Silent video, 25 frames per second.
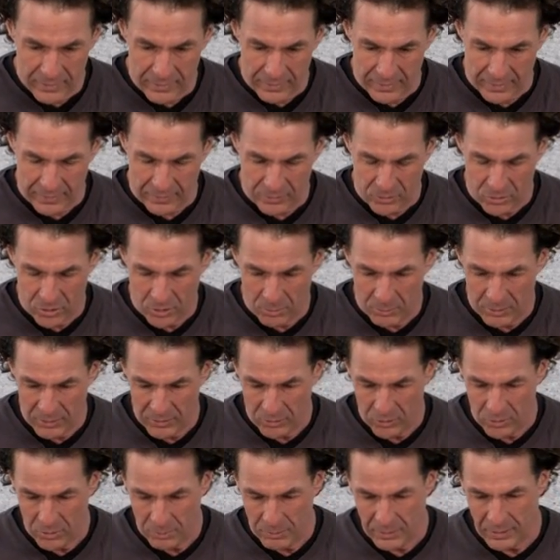Dann kommen wir
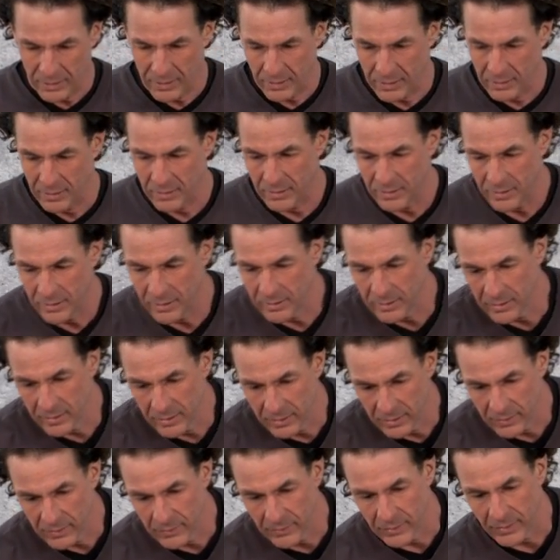nochmal
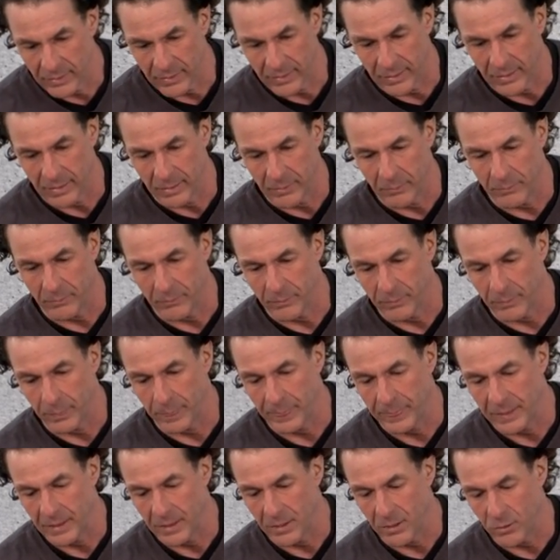ähm,
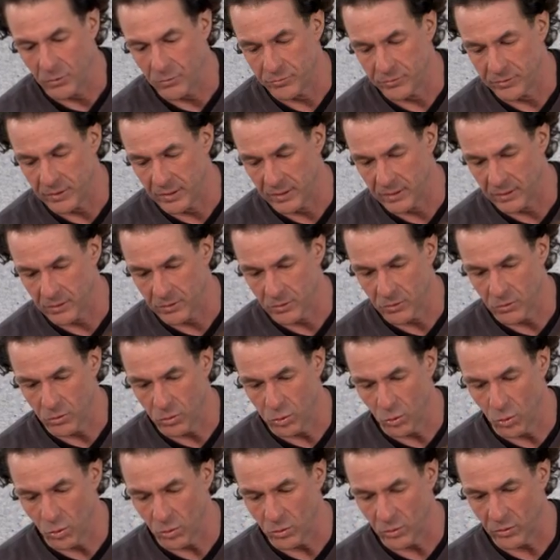auf den
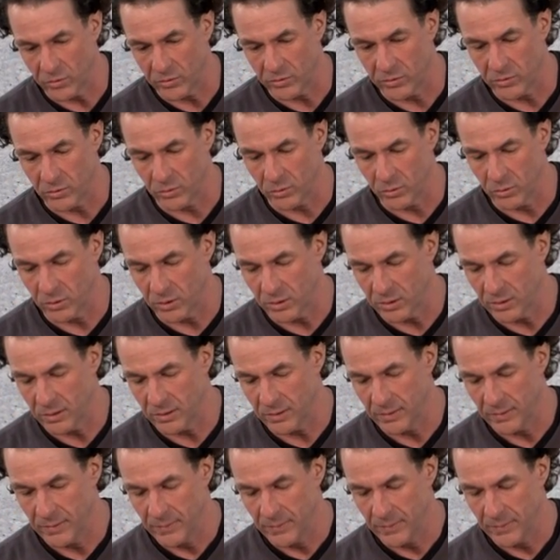Kokos zurück.